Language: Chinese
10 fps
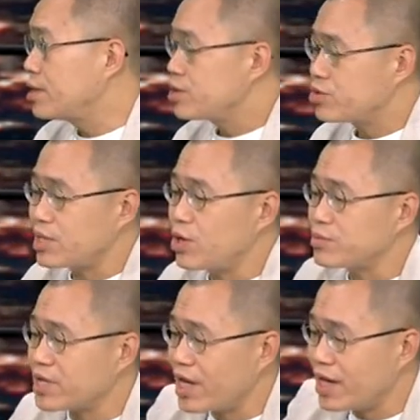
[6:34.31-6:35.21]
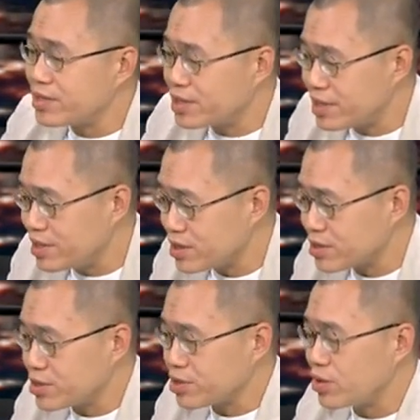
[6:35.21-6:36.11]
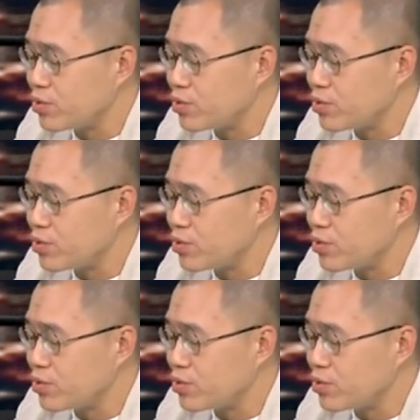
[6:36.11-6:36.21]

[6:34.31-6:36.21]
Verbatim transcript: 所以当我们在看这些例子的时候，